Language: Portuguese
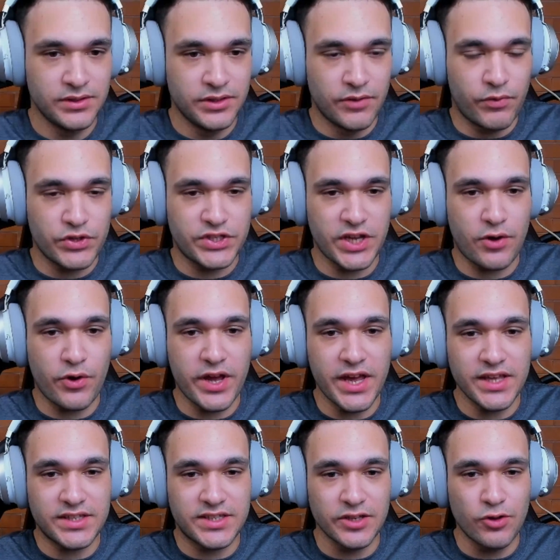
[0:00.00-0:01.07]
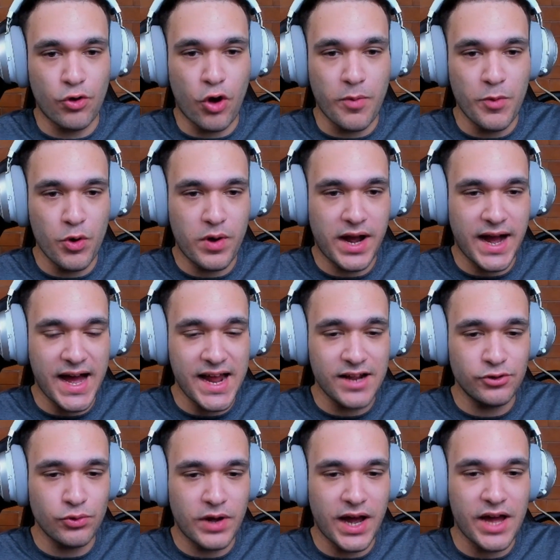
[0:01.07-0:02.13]
Eu vou ser conhecido como o cara
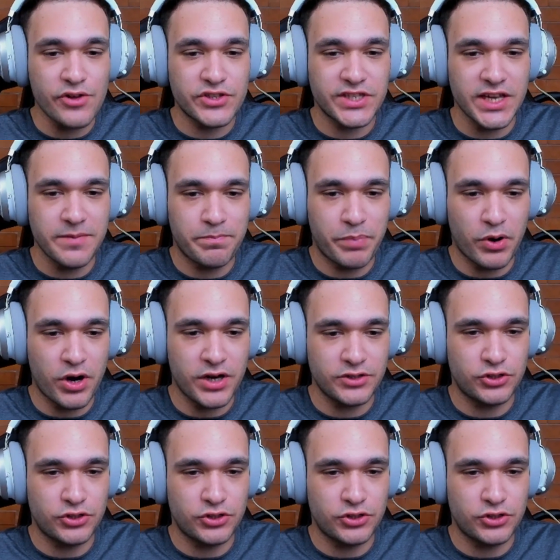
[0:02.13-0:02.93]
do carro sem porta,